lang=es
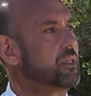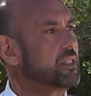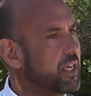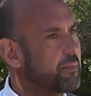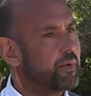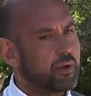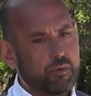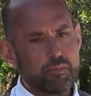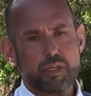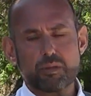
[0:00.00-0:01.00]
siempre es
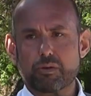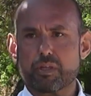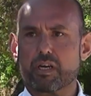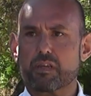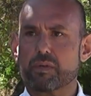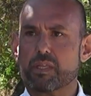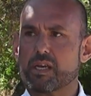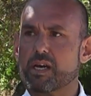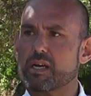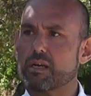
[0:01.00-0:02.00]
momento de
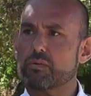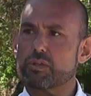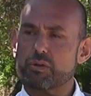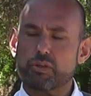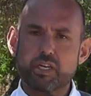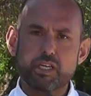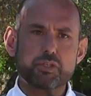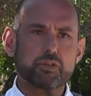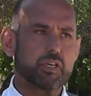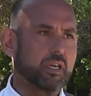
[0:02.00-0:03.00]
reivindicar nuestros
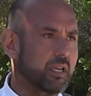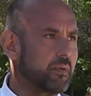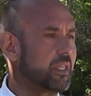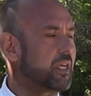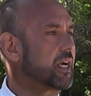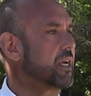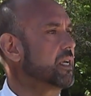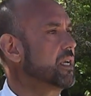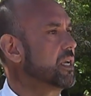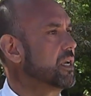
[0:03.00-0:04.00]
derechos y
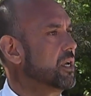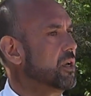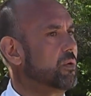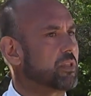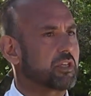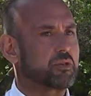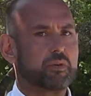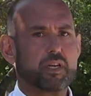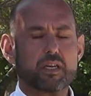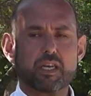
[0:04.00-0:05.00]
reivindicar nuestra
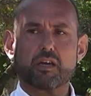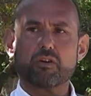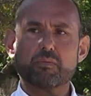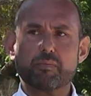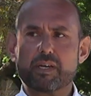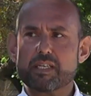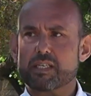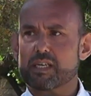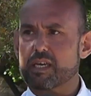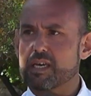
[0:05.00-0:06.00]
soberanía. ¿no? Me
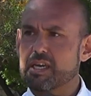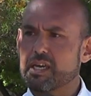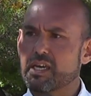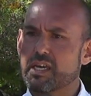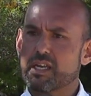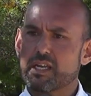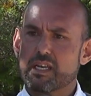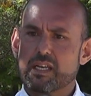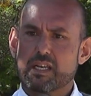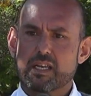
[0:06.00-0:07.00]
parece que,
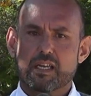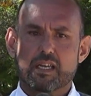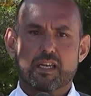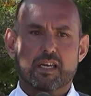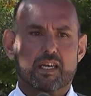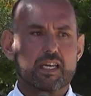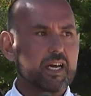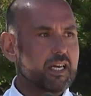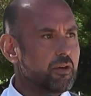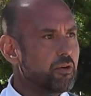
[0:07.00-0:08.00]
que
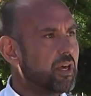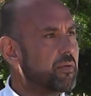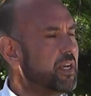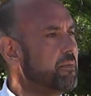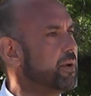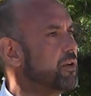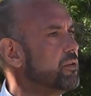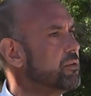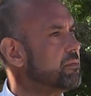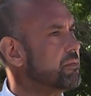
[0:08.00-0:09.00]
cada 2 de abril,
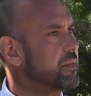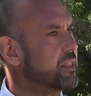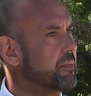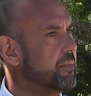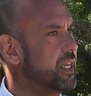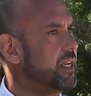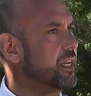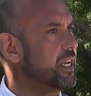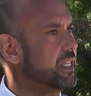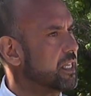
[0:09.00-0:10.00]
pero
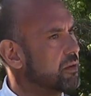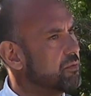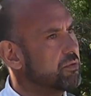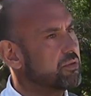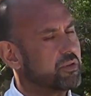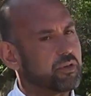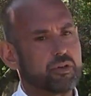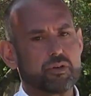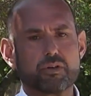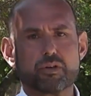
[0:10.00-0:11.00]
también en el
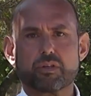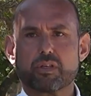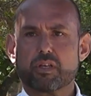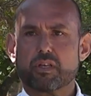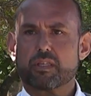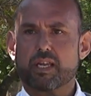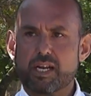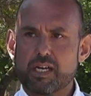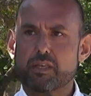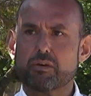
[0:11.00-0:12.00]
transcurso del
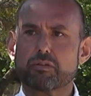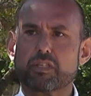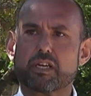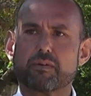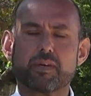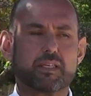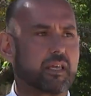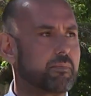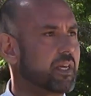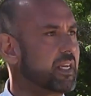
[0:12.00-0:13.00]
año,
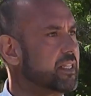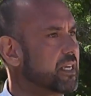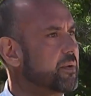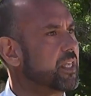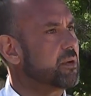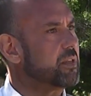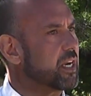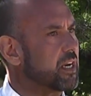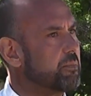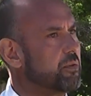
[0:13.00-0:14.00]
también a través de
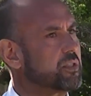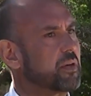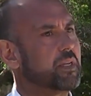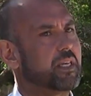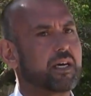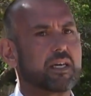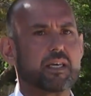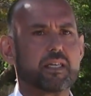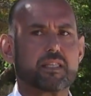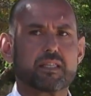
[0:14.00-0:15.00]
nuestras
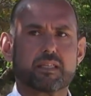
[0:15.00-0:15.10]
responsabilidades,